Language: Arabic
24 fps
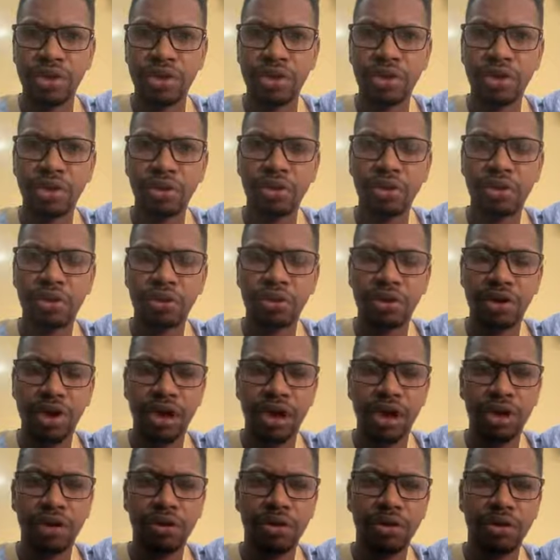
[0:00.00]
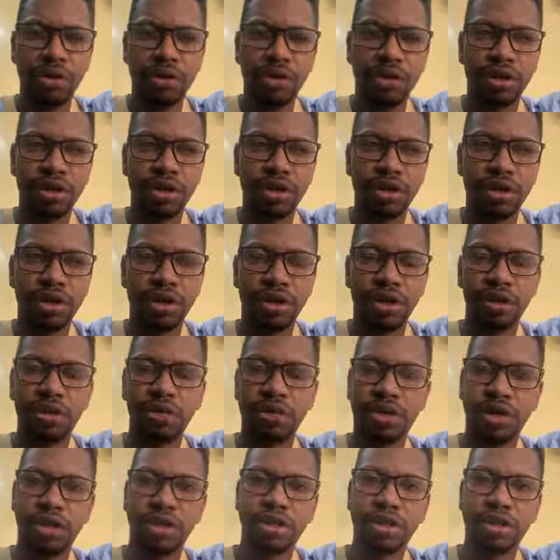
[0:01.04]
لو كان آه، لو
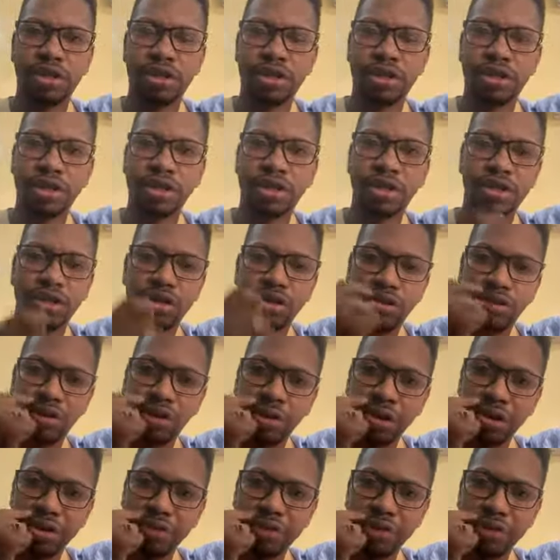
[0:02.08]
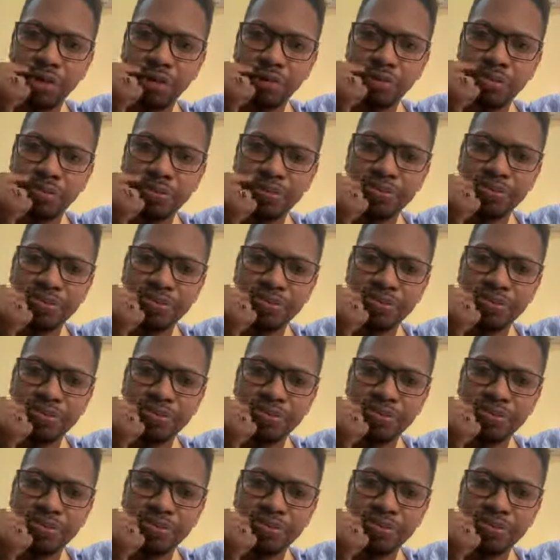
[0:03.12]
كنت سولتهم